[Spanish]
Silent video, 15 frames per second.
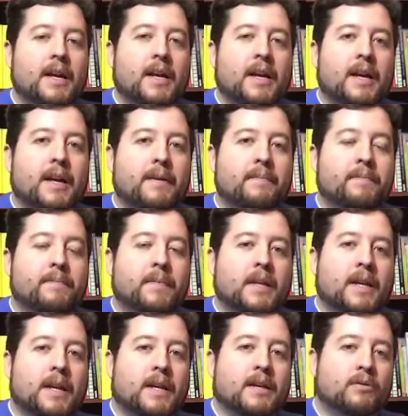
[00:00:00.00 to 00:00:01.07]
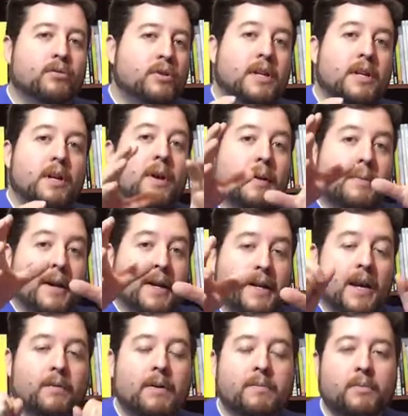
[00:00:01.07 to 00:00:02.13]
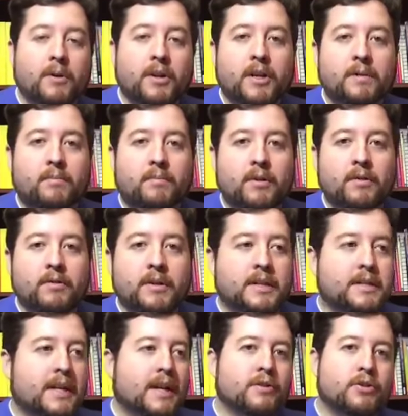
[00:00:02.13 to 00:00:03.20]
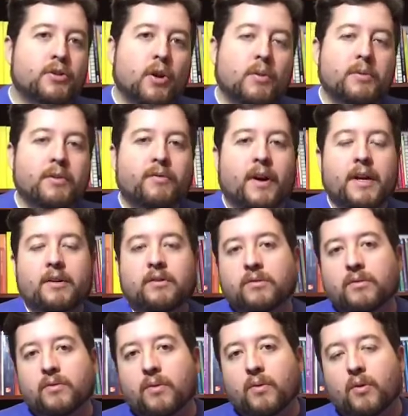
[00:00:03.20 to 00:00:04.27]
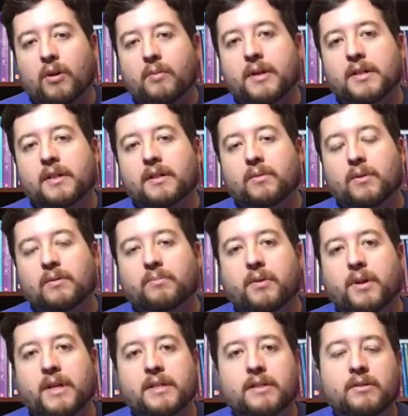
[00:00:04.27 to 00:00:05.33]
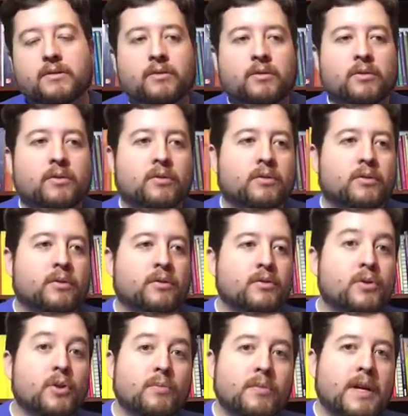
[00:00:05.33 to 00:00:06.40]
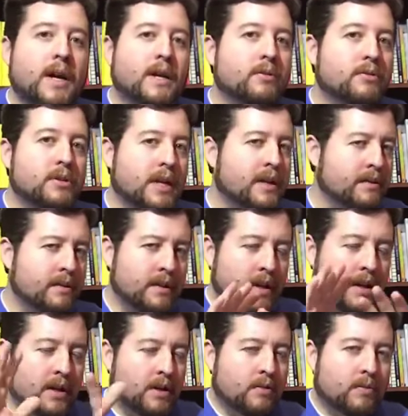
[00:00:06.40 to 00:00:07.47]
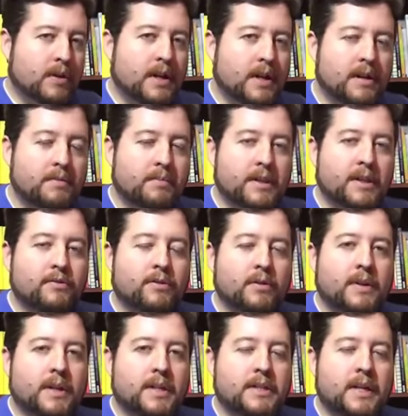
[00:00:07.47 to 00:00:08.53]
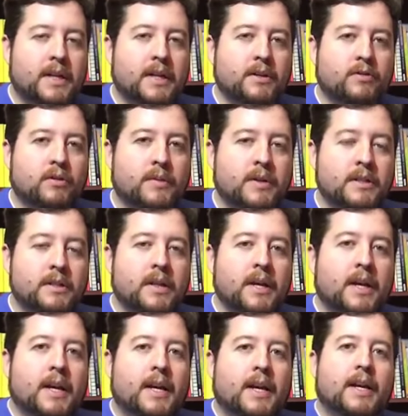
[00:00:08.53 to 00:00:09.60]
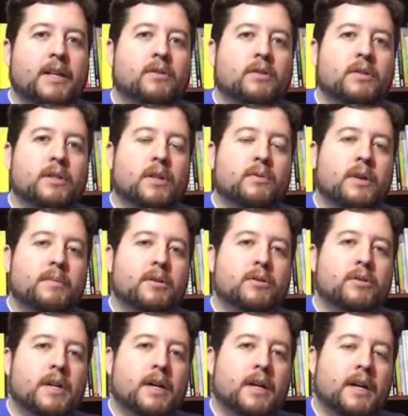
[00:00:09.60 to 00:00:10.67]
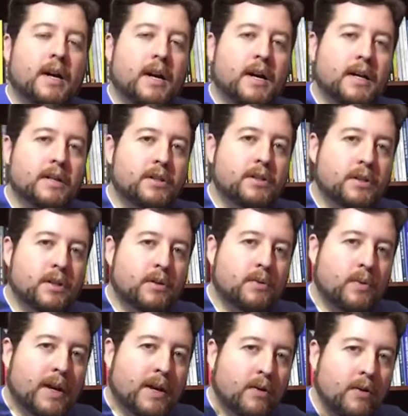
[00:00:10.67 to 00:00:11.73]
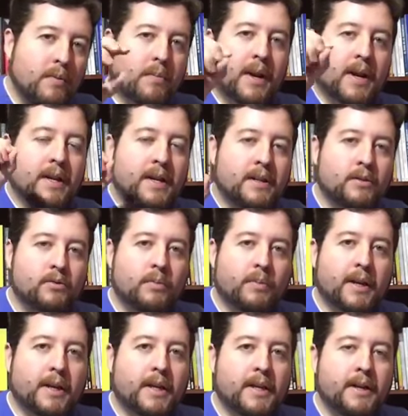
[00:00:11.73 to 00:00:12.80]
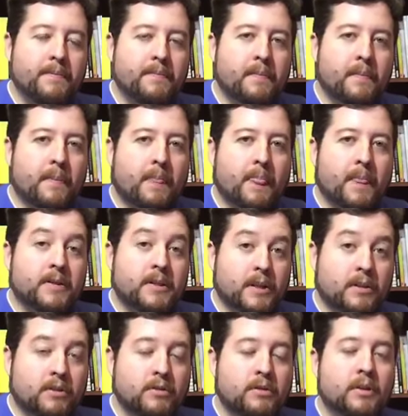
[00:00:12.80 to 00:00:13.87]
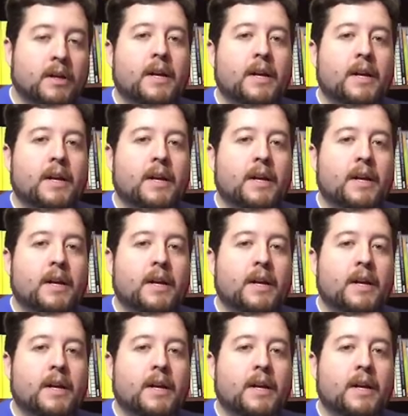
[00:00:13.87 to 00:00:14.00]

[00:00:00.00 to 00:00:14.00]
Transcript: em, que tú tienes una página web, por ejemplo, ya sea en Shopify o con WooCommerce, en WordPress o con Joomla, no sé, cualquier plataforma que sea e-commerce, en donde una persona hace una compra en tu página, ¿cierto?